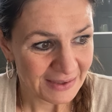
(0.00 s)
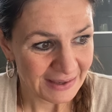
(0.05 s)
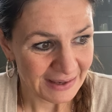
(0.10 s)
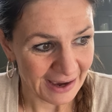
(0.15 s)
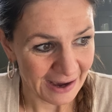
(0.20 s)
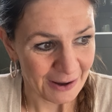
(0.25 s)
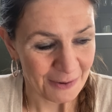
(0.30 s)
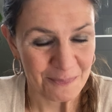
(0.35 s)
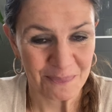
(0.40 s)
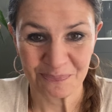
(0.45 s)

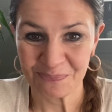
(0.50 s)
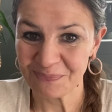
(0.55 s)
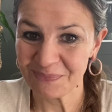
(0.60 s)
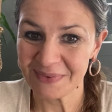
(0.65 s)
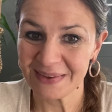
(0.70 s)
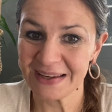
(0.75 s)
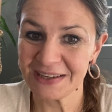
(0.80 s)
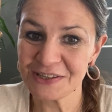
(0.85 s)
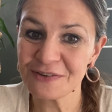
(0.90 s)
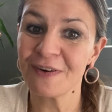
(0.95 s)
ja,
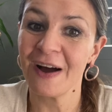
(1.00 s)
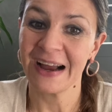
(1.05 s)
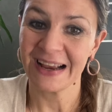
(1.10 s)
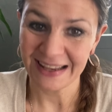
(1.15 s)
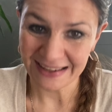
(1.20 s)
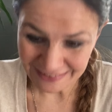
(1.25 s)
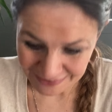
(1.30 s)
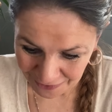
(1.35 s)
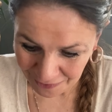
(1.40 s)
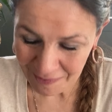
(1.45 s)
ich
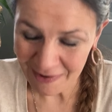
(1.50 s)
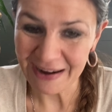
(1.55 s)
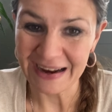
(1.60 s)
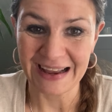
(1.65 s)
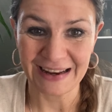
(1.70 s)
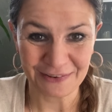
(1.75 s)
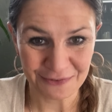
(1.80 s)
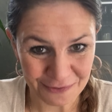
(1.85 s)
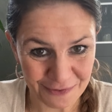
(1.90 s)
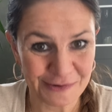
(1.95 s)
fange jetzt nochmal
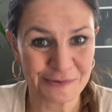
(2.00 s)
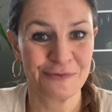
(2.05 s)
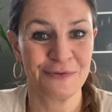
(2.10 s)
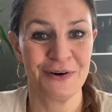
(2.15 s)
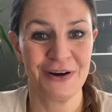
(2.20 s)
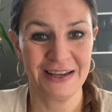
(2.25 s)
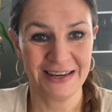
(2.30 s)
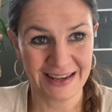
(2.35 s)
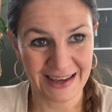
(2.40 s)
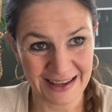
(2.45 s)
ganz von
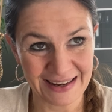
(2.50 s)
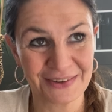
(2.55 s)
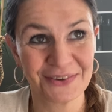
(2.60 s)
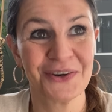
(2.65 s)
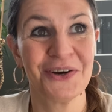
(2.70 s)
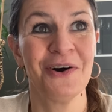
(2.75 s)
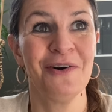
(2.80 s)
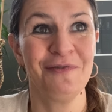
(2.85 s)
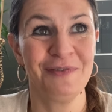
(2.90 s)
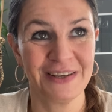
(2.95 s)
vorne an
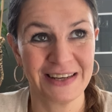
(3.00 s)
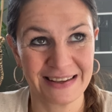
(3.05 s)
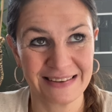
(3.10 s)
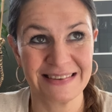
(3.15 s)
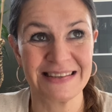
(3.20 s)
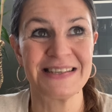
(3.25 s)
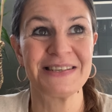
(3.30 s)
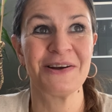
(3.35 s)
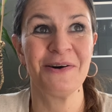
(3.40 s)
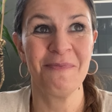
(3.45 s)
und hoffe,
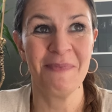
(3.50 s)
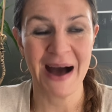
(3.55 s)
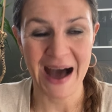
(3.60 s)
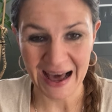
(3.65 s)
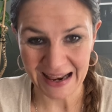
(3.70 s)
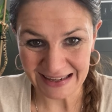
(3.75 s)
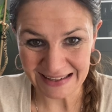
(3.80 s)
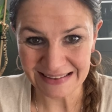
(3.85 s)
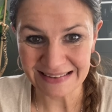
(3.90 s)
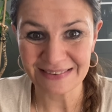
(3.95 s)
dass ich nochmal
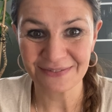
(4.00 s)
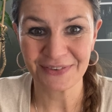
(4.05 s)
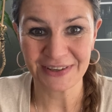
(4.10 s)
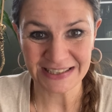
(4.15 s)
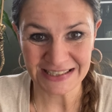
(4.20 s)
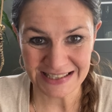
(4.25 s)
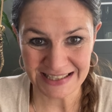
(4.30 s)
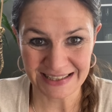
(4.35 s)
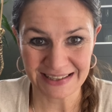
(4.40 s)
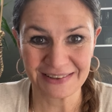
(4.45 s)
alles
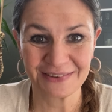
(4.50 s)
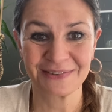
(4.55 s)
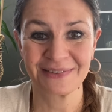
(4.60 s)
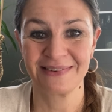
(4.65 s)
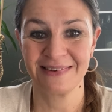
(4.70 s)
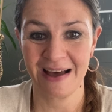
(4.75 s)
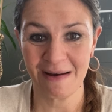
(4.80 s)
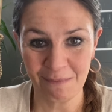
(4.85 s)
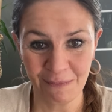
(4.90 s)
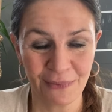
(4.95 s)
Wichtige
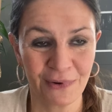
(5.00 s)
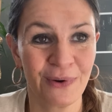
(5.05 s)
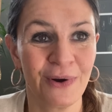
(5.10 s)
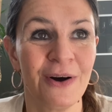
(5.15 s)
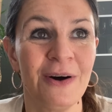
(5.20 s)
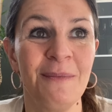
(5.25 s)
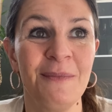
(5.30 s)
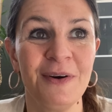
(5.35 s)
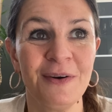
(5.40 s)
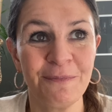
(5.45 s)

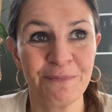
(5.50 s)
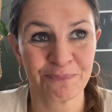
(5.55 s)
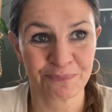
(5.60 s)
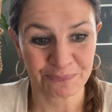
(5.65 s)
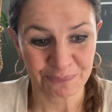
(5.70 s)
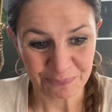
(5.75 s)
zusammenbekomme.